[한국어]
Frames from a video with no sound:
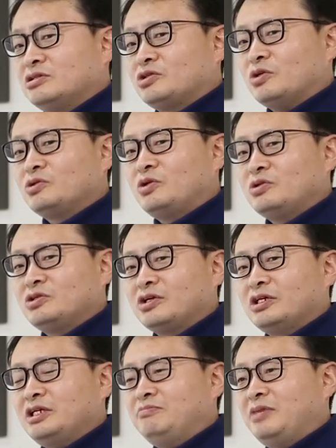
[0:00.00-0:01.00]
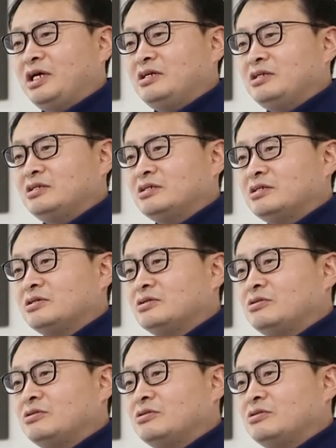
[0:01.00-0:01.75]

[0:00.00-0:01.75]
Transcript: 전통적인 인베디드